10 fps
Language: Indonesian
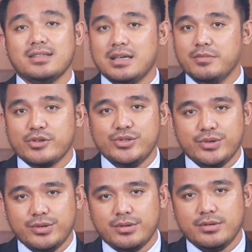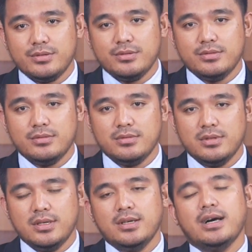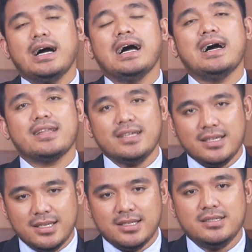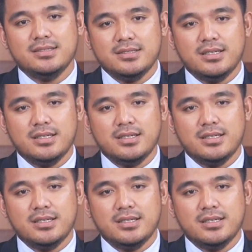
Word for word: tetap bersyukur? Hari ini